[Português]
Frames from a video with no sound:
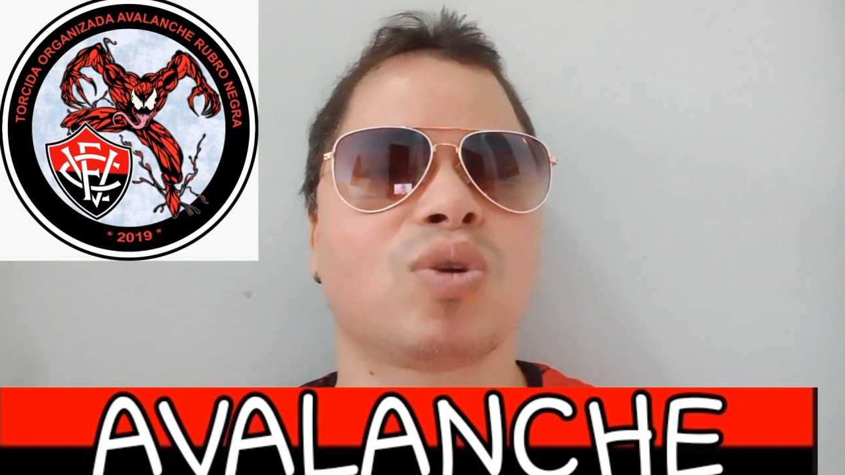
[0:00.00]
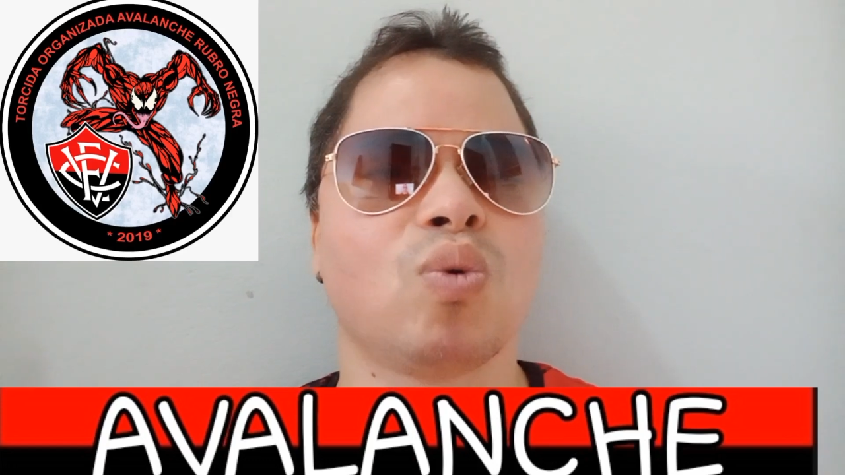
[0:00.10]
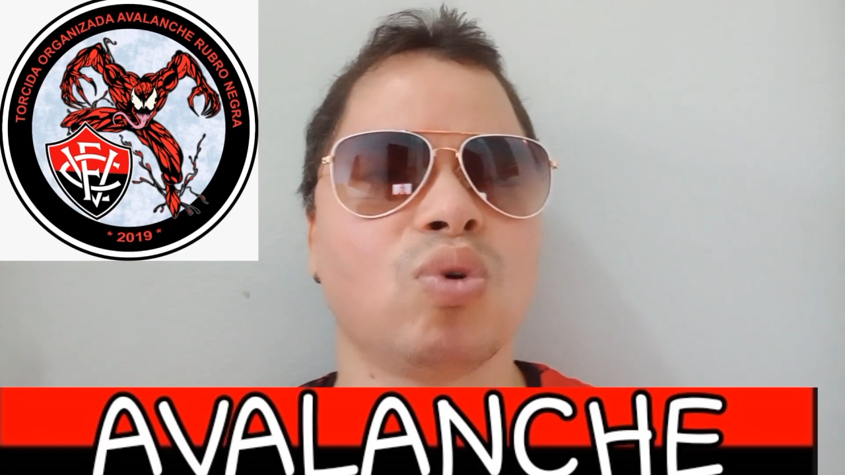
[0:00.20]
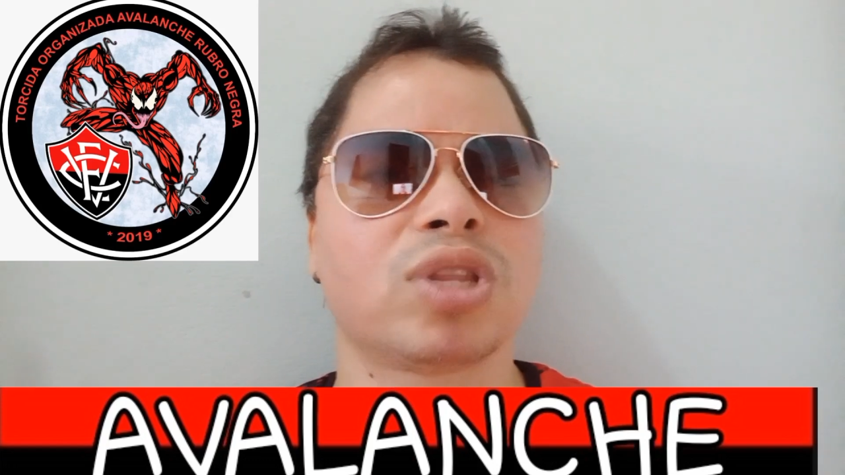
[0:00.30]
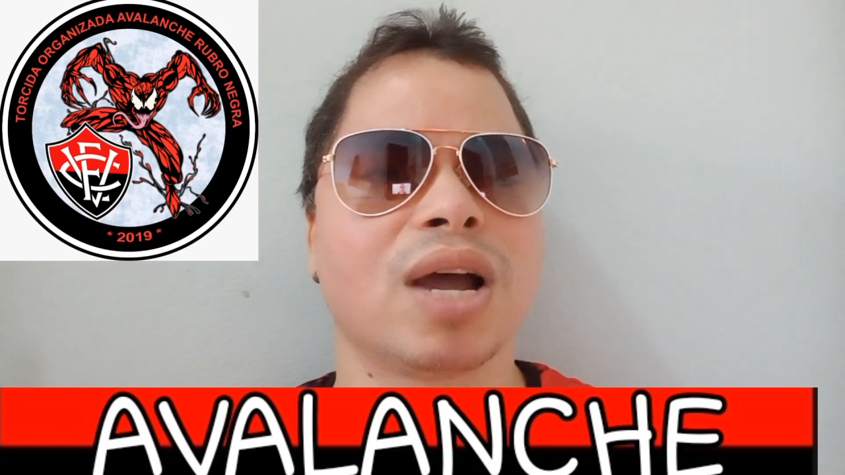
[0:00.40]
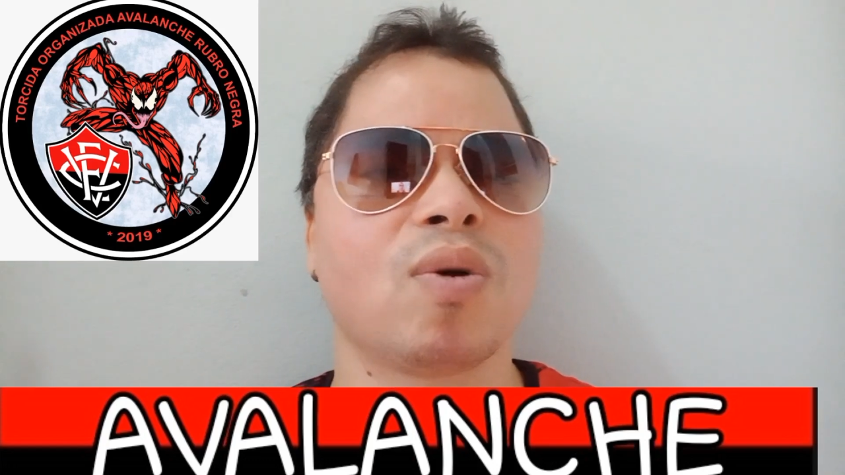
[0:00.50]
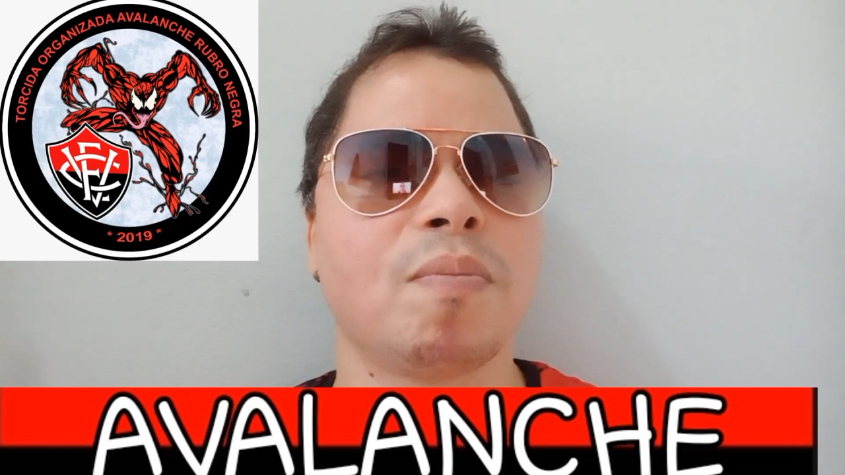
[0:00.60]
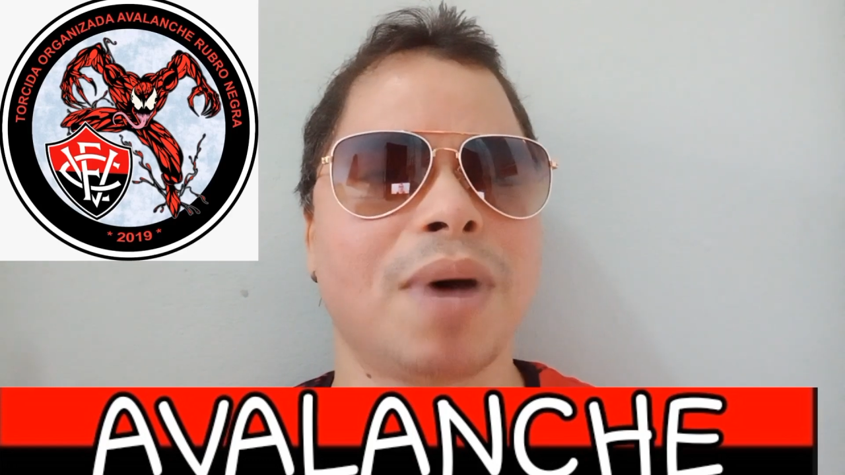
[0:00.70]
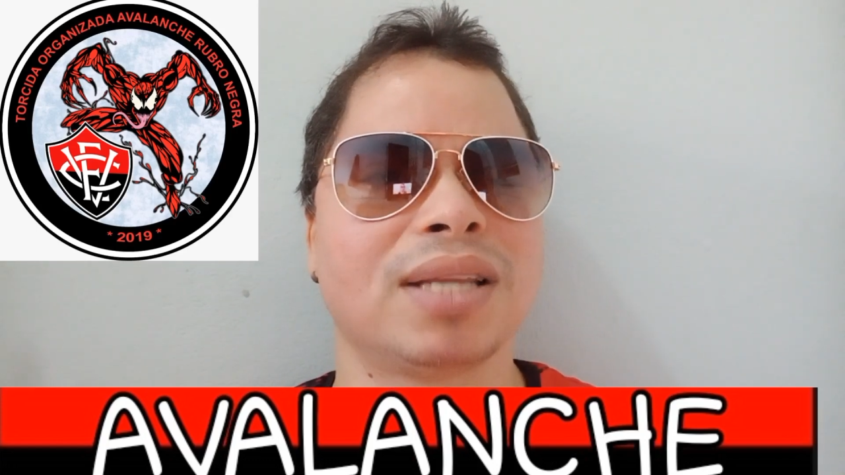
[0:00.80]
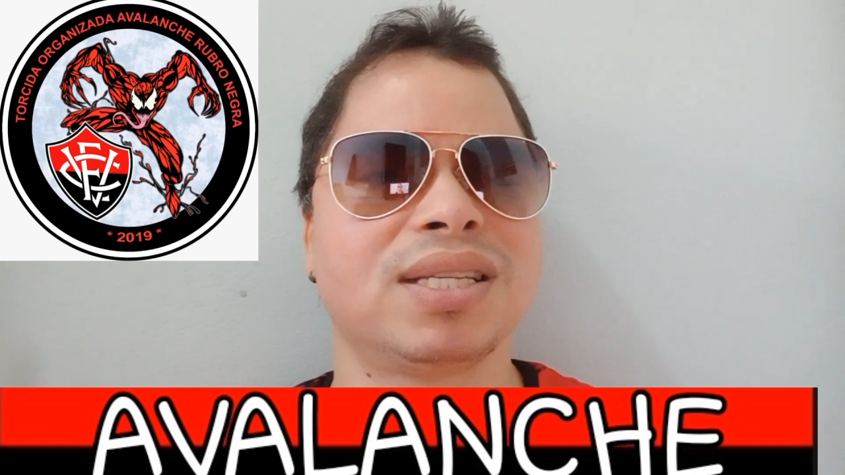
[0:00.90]
Curta,
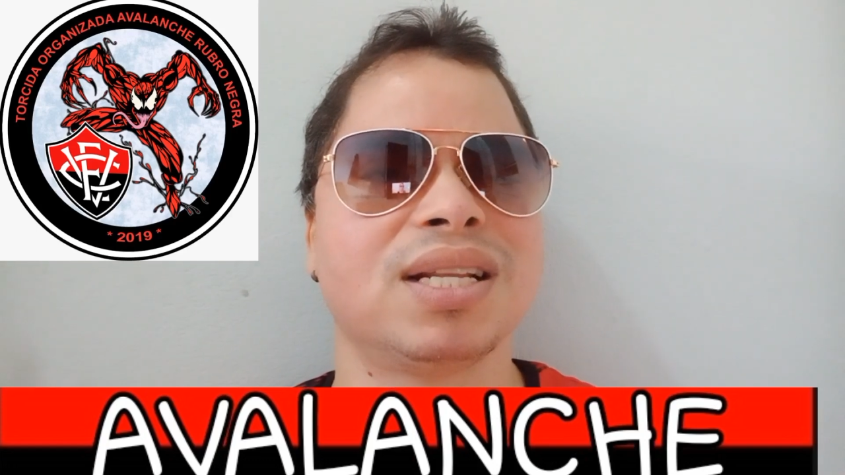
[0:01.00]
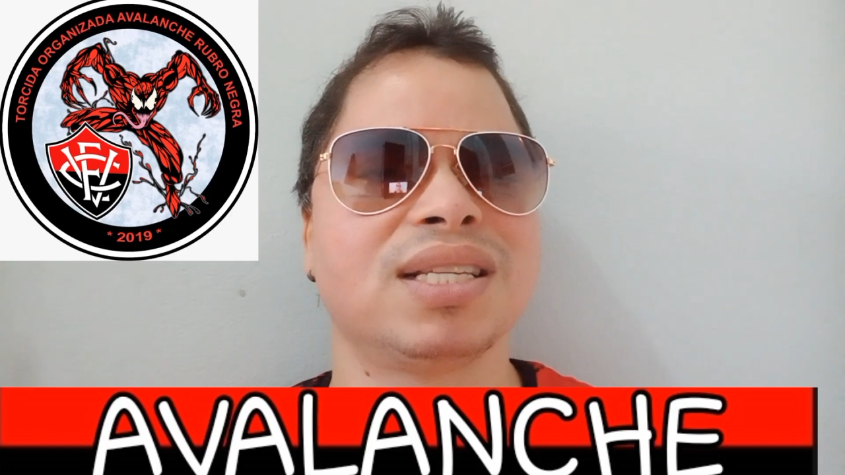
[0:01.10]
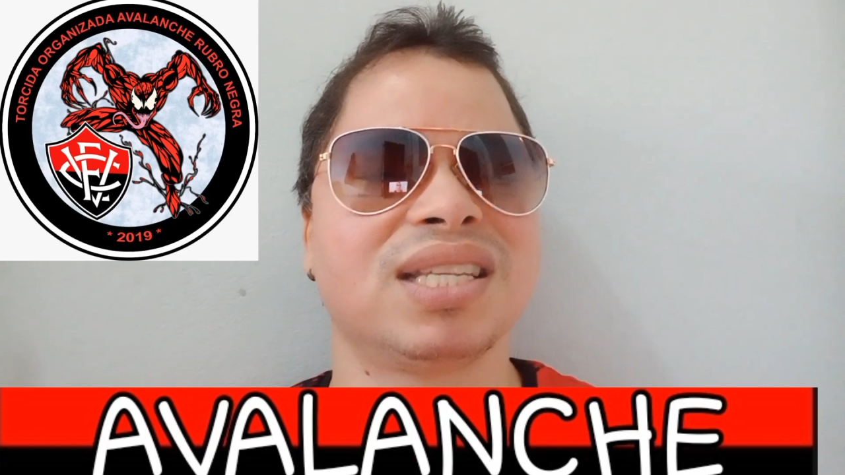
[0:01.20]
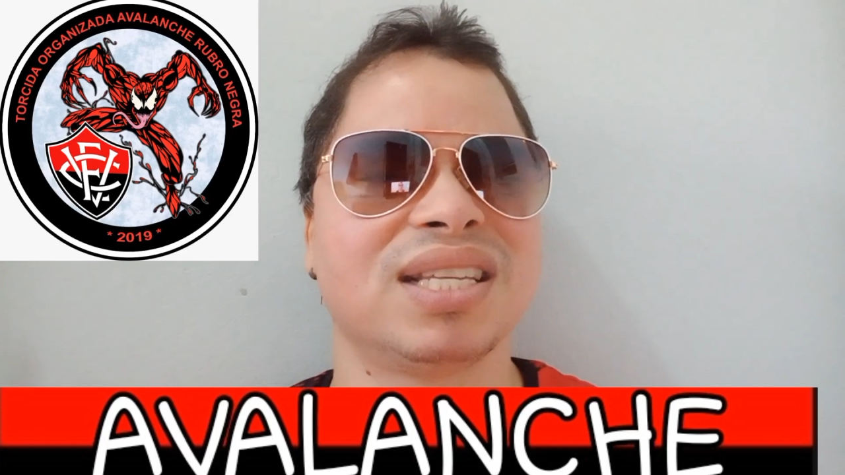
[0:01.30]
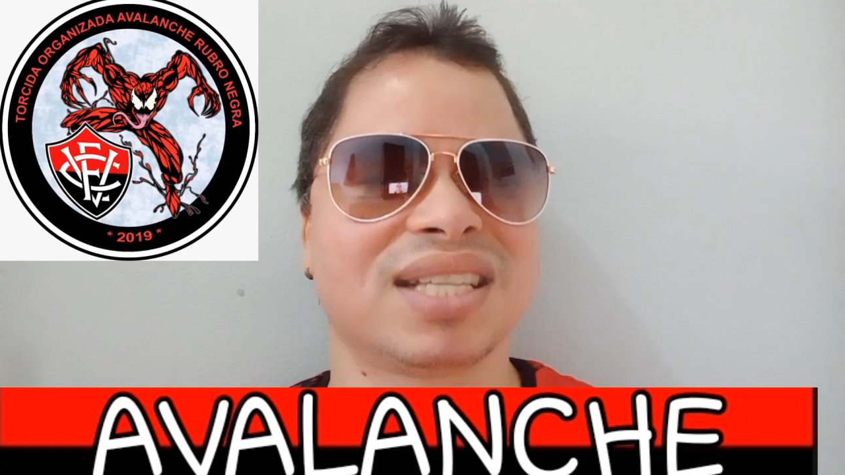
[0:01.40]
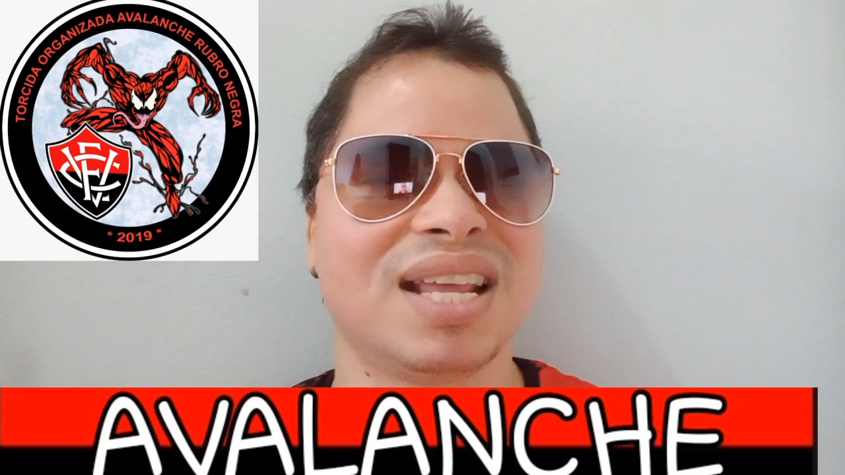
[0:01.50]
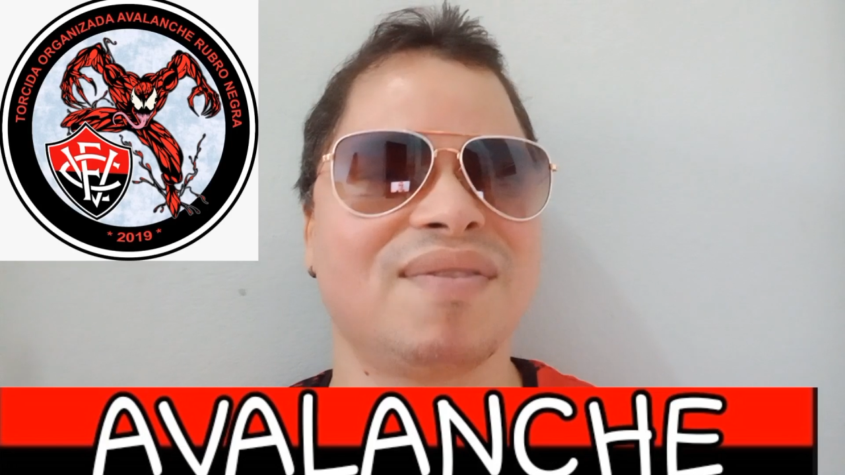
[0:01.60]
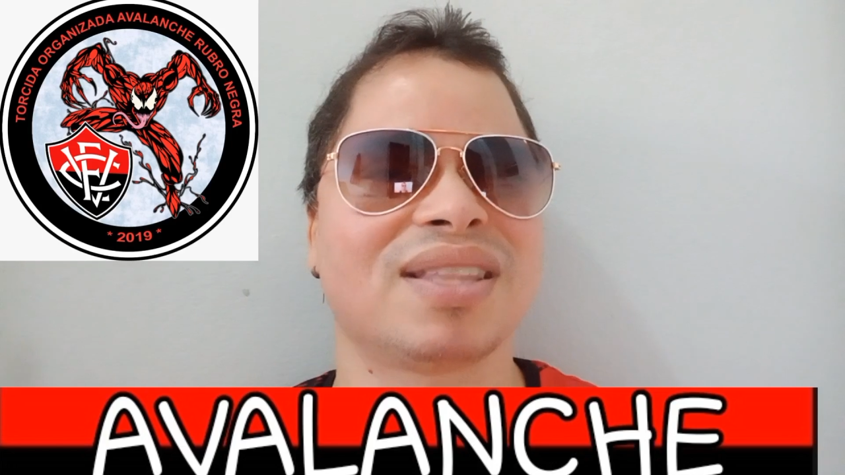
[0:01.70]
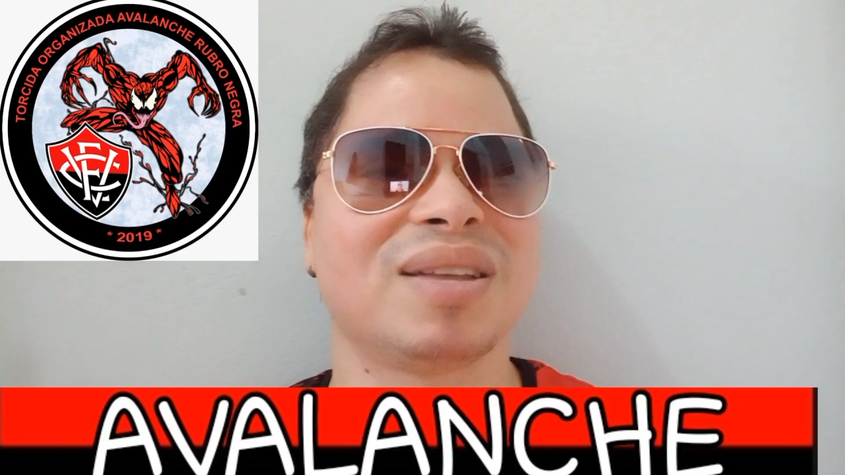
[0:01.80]
compartilhe, se inscreva.